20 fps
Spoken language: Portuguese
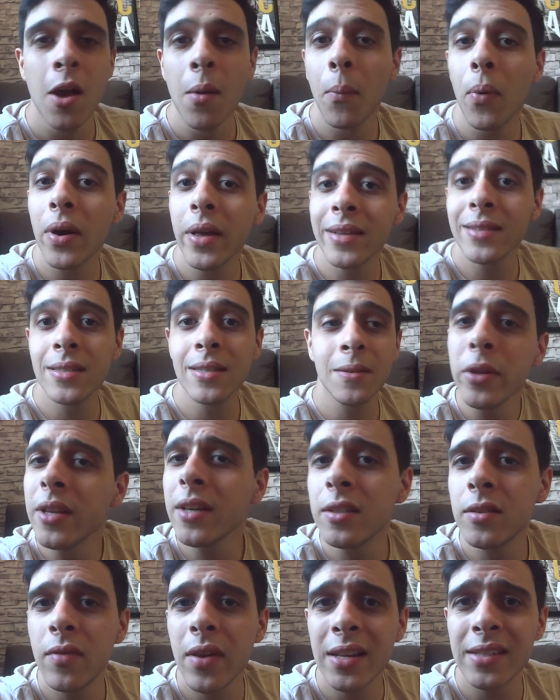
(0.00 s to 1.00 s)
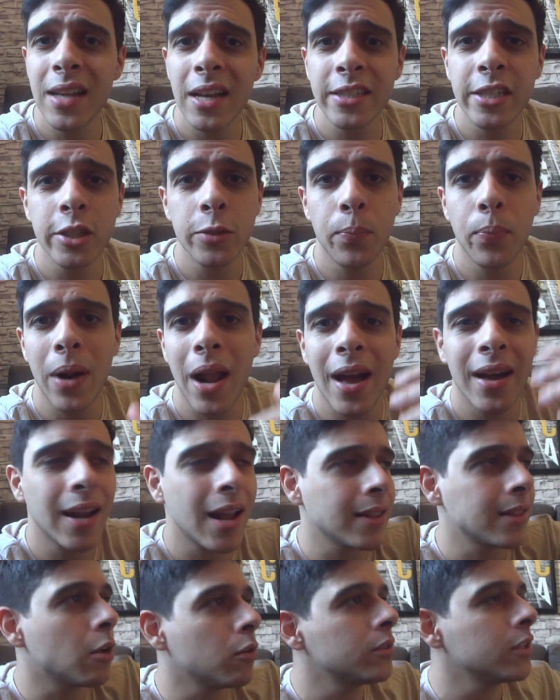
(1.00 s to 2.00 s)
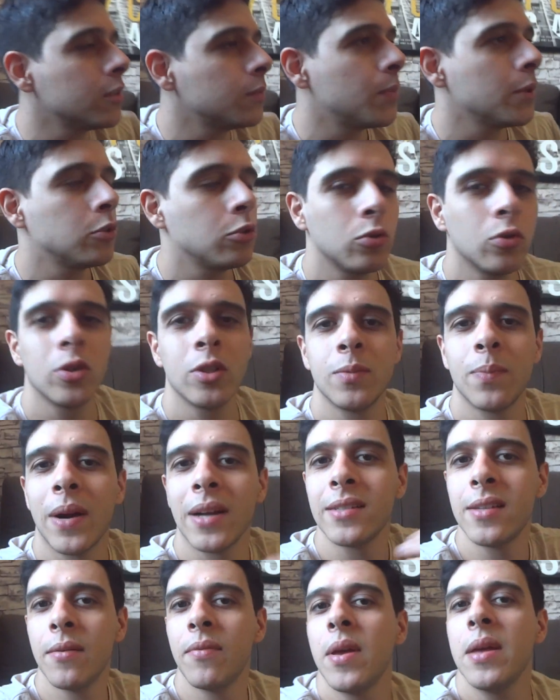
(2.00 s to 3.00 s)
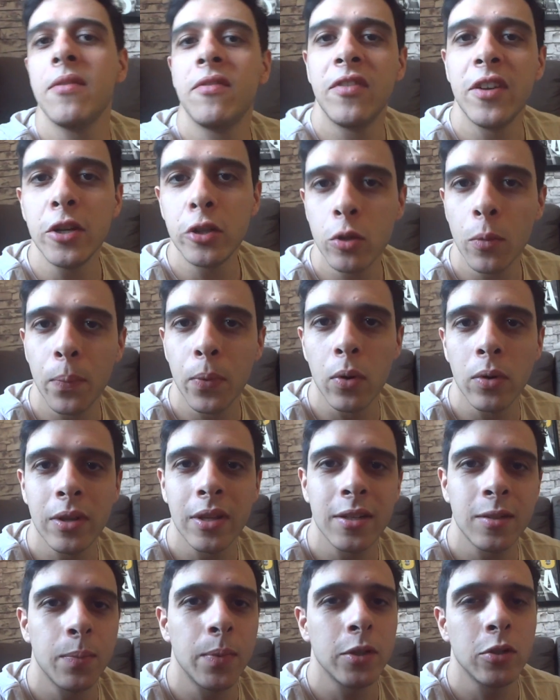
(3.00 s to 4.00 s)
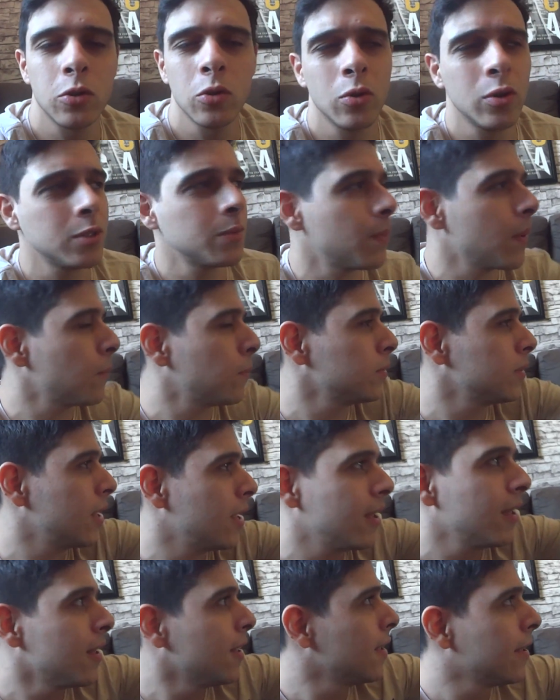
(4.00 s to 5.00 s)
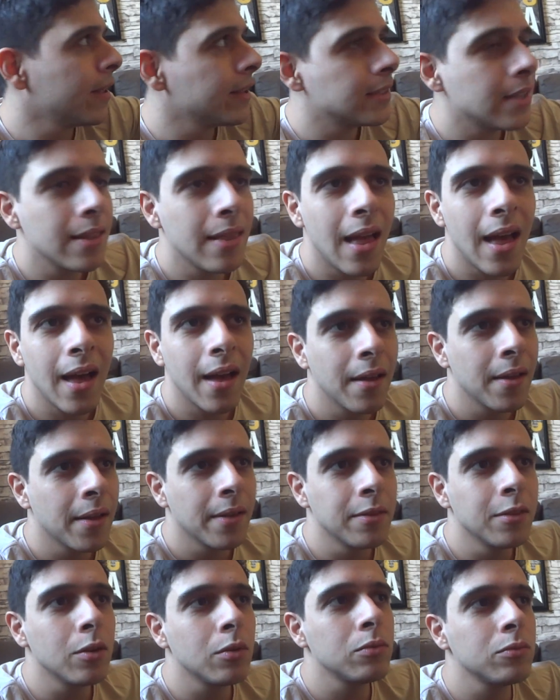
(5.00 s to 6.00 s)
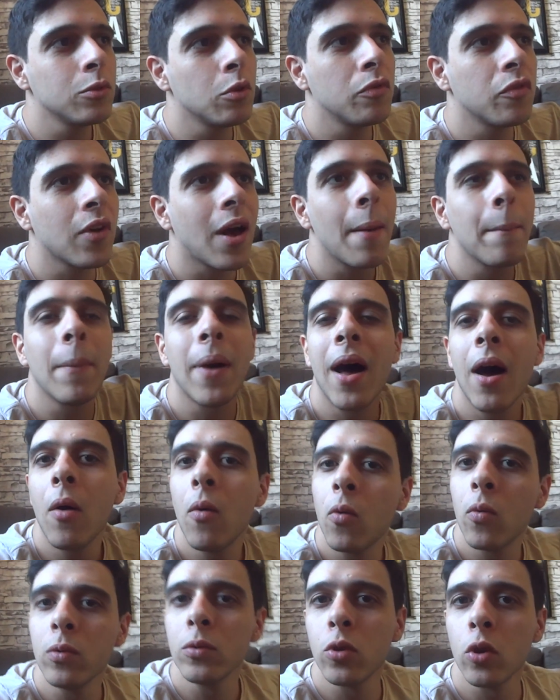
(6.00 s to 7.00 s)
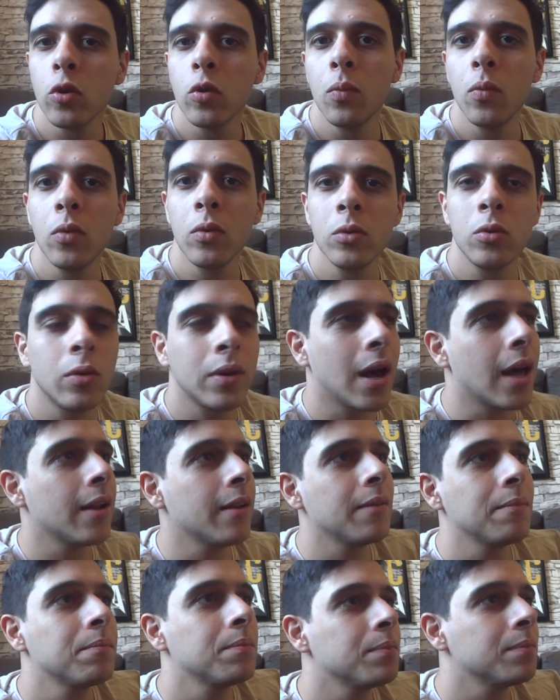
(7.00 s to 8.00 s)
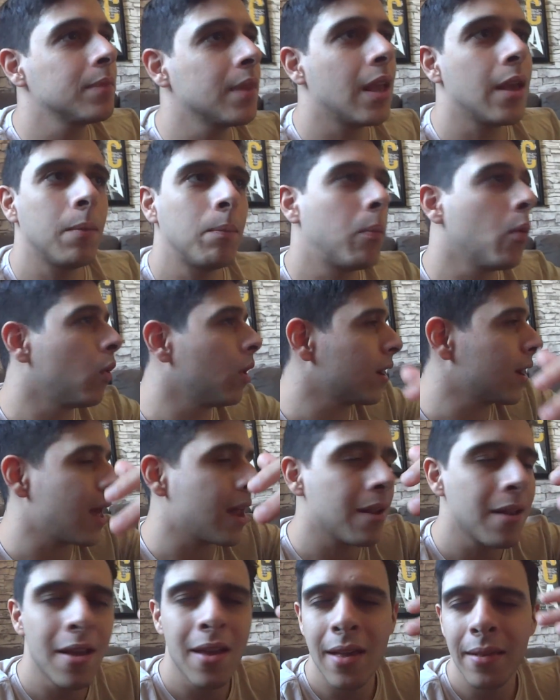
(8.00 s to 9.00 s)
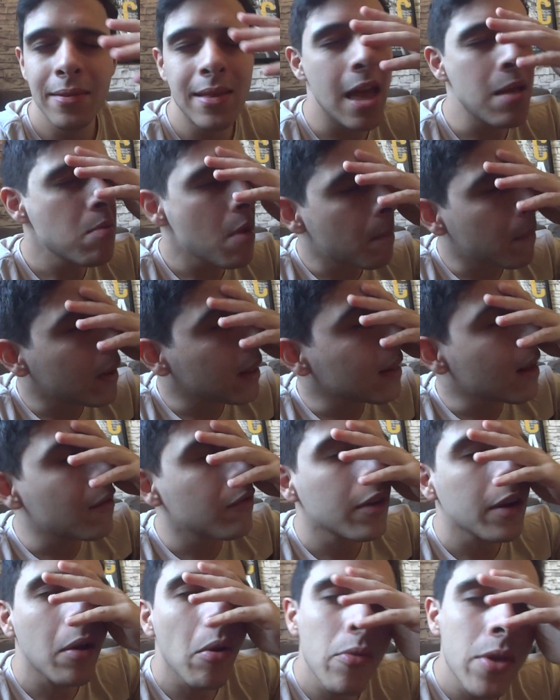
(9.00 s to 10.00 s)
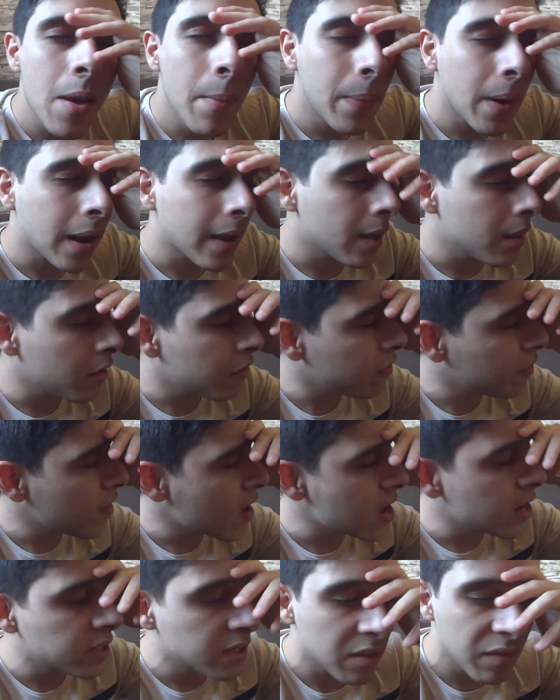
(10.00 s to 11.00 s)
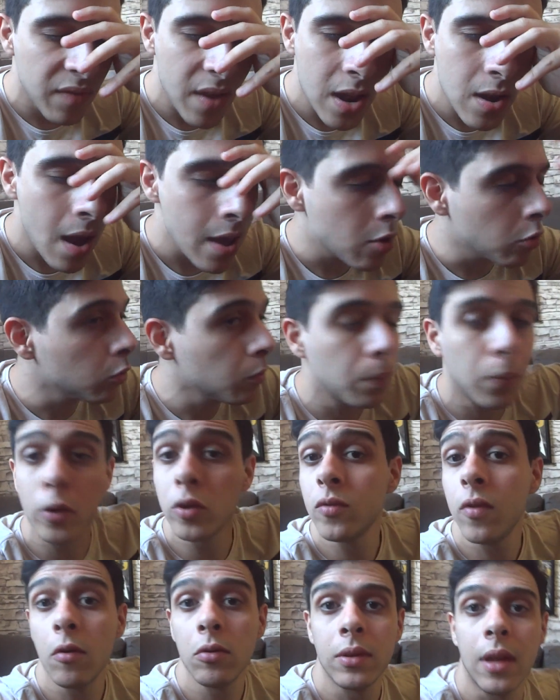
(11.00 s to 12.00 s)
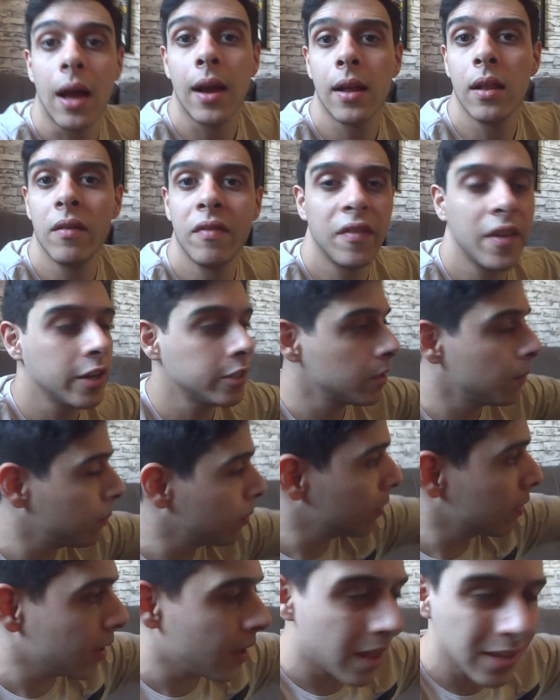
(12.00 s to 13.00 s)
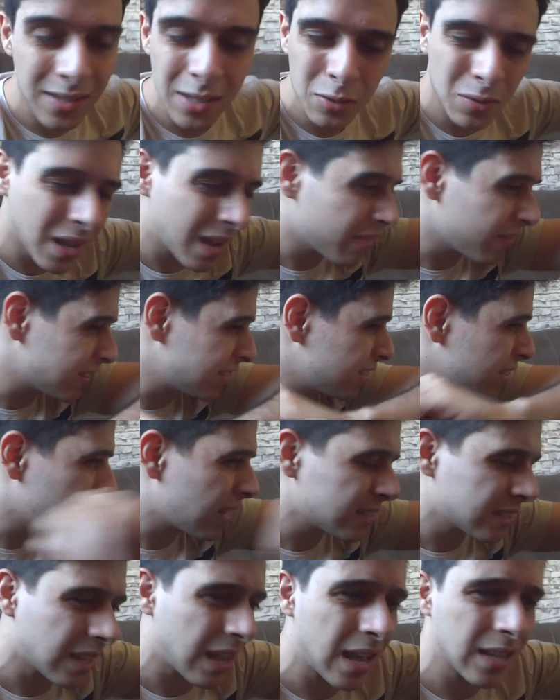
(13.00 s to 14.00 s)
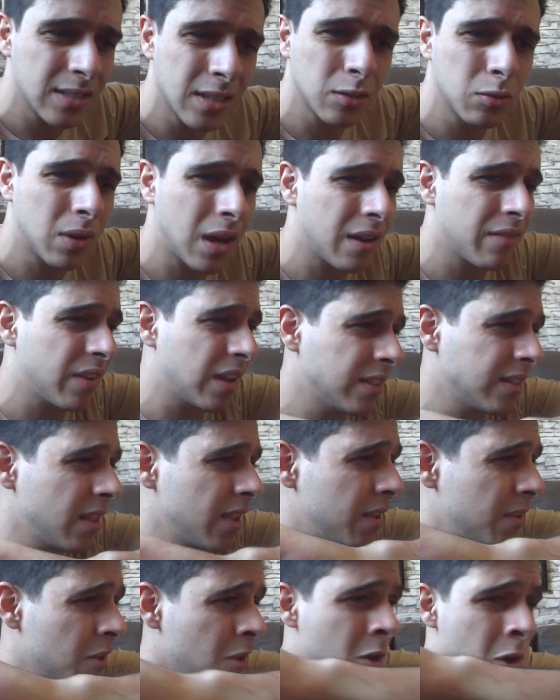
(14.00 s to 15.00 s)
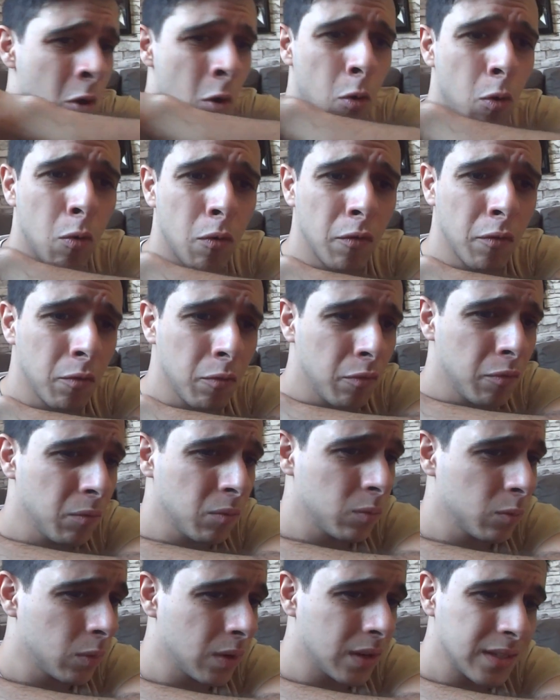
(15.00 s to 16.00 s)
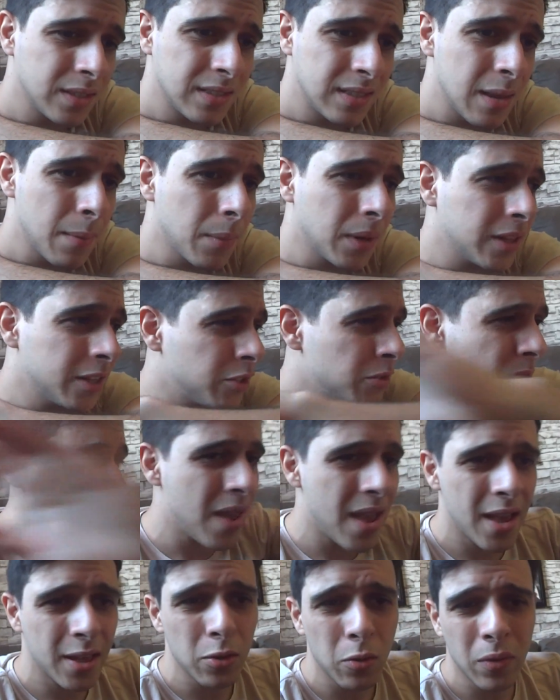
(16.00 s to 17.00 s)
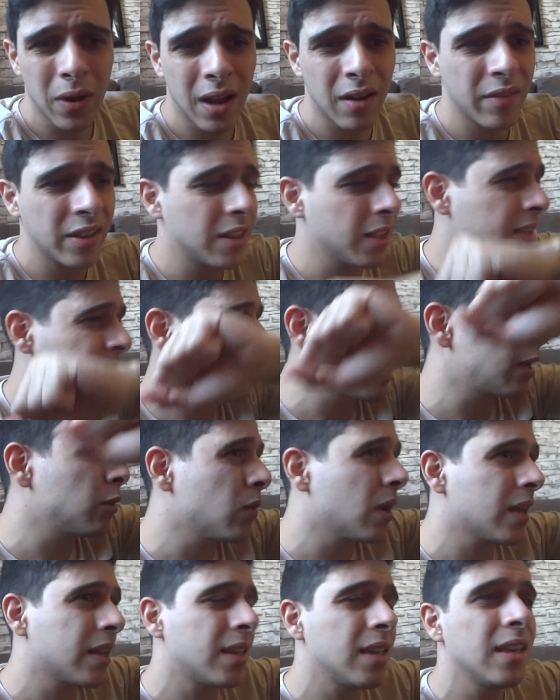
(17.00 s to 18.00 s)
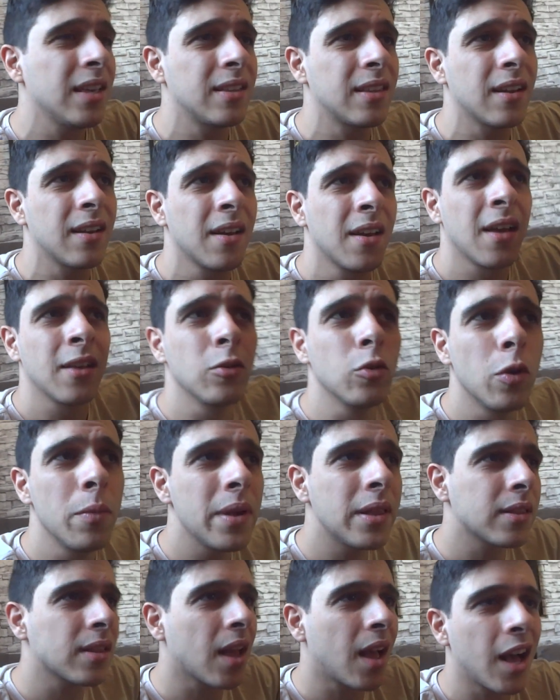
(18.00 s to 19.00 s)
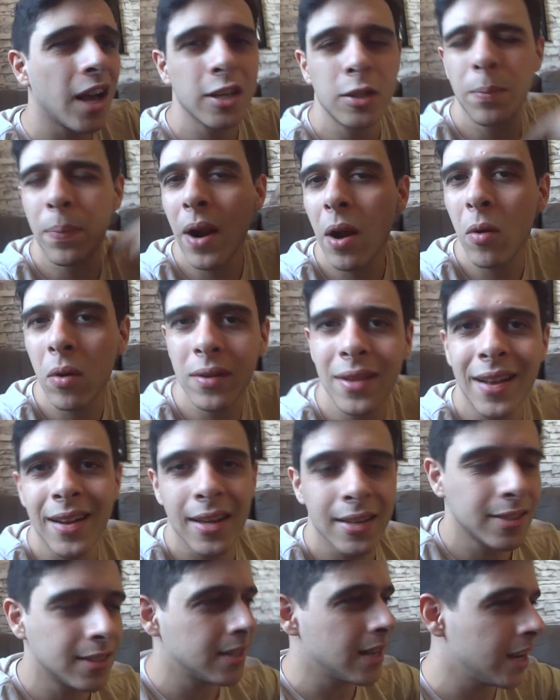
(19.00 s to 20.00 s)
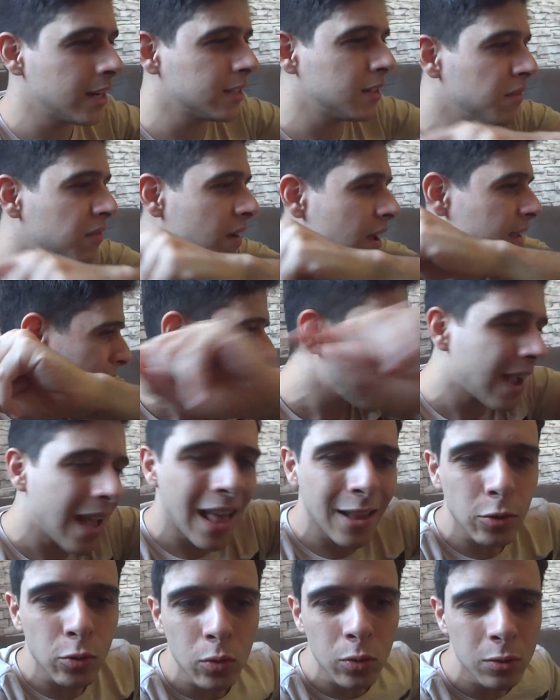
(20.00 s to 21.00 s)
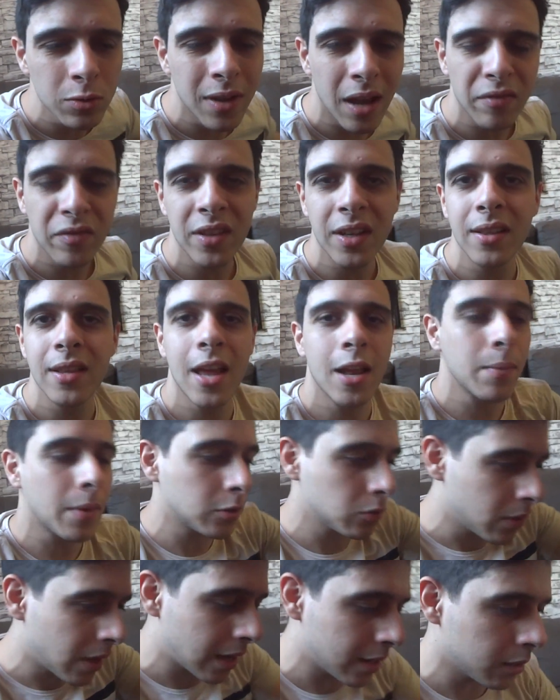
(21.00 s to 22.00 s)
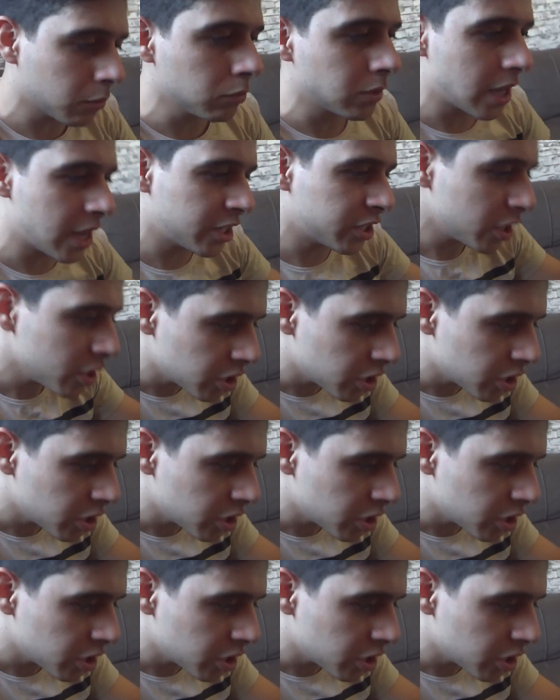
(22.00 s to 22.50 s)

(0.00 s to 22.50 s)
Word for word: Porque assim, muitas vezes a gente para agradar outras pessoas, para ser bem visto por outras pessoas, para poder, sei lá, não não ficar mal com todo mundo, o cara e, porra, cara, dei minha palavra que eu ia para aquela festa, velho. Aí eu não posso faltar aquela festa. Porque às vezes o cara vai se lascar, às vezes o cara vai ter um, uma semana de merda, o cara vai ter que sair numa quinta, dormir tarde para acordar na sexta e vai cagar tudo na vida dele, mas o cara não deixa